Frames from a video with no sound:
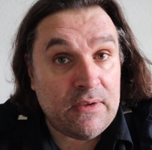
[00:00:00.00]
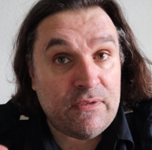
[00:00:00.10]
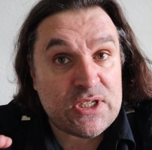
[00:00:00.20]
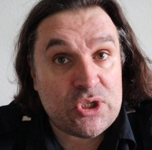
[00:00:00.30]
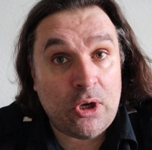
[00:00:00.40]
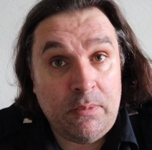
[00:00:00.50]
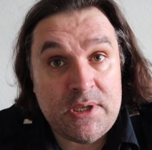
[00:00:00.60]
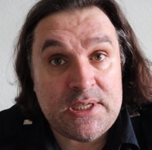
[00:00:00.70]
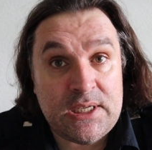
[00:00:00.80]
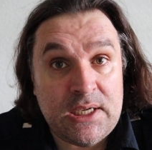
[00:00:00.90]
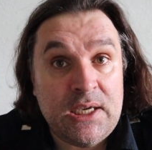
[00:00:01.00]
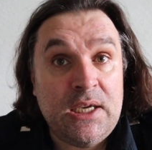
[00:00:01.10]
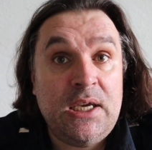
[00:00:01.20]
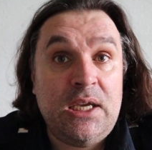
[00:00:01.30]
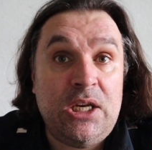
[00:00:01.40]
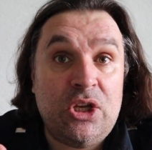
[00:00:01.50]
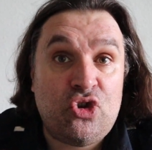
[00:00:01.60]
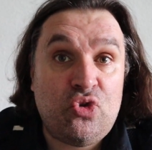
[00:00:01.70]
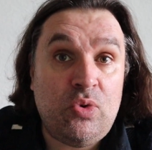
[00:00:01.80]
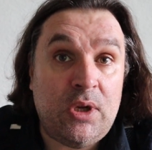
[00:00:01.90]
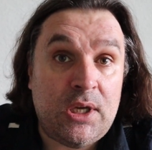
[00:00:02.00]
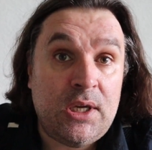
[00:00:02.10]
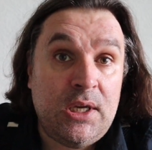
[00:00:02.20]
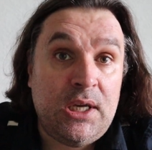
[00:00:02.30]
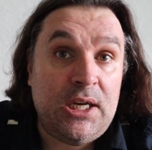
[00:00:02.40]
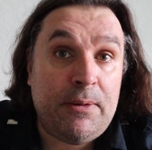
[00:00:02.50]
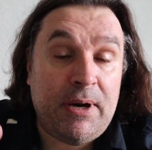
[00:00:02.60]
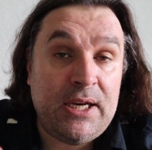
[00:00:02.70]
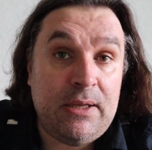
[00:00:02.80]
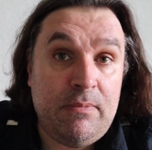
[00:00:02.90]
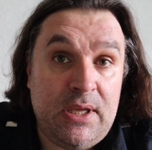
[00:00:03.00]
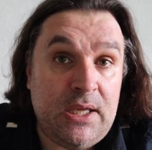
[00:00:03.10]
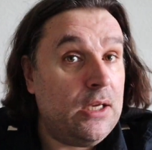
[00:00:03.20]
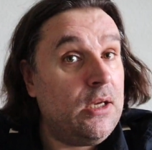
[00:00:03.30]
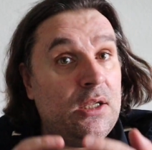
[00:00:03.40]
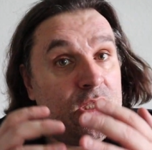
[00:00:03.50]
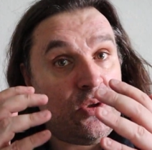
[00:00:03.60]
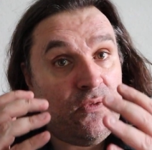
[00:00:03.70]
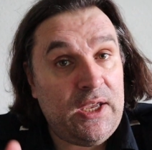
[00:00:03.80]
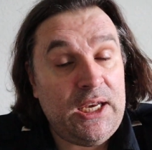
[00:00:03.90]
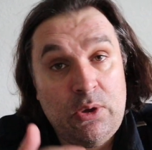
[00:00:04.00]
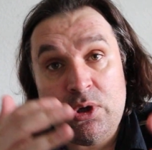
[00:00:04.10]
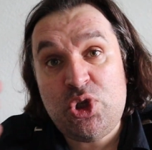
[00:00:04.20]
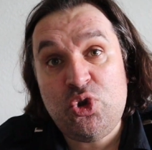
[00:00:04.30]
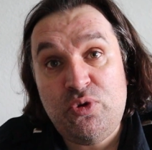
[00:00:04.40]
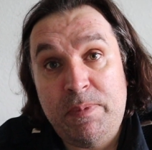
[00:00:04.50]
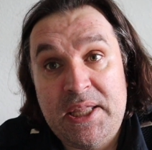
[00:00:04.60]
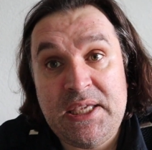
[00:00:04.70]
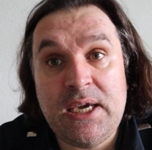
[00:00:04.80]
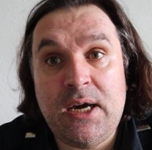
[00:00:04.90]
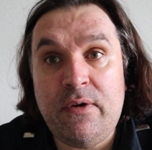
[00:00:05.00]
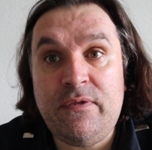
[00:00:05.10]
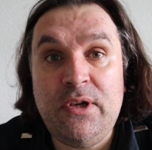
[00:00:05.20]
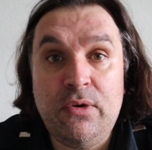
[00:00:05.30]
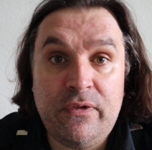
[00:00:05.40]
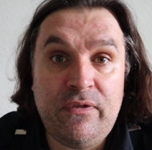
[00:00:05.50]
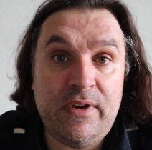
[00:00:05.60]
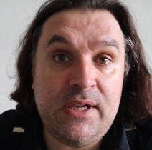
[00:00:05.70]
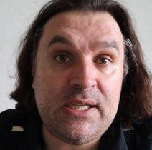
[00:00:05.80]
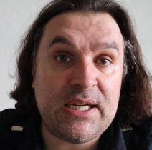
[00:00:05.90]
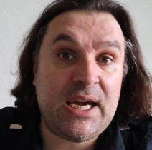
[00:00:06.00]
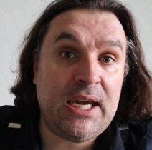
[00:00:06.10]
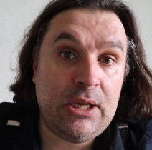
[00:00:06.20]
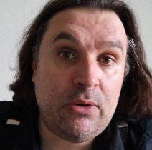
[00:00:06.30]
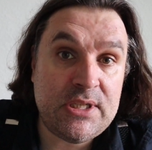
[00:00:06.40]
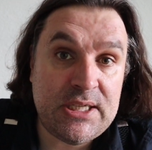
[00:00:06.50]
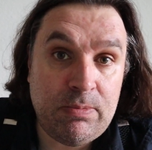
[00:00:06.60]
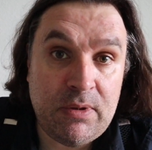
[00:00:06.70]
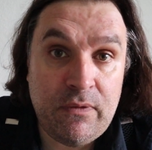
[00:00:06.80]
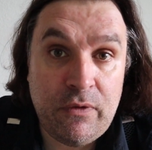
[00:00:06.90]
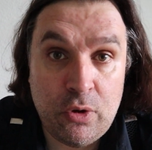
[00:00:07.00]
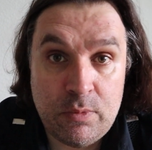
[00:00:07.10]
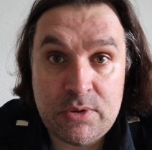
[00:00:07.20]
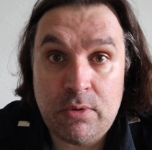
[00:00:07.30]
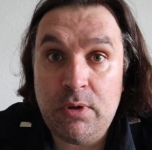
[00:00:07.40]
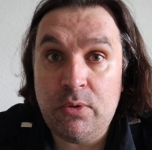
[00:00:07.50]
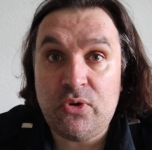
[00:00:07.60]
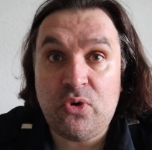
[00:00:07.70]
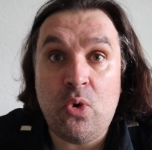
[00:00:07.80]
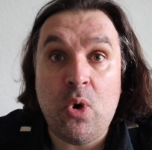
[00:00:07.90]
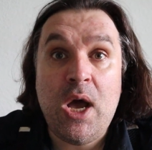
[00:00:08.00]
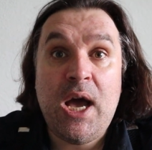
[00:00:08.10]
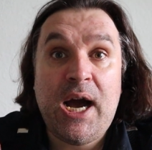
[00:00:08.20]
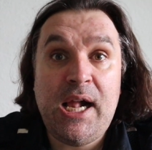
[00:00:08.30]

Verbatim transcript: Die Versäumnisse in der Schule, in der Pandemie, zu wenig oder zu spät gekaufte Luftfilter, keine Konzepte für Homeschooling und Co.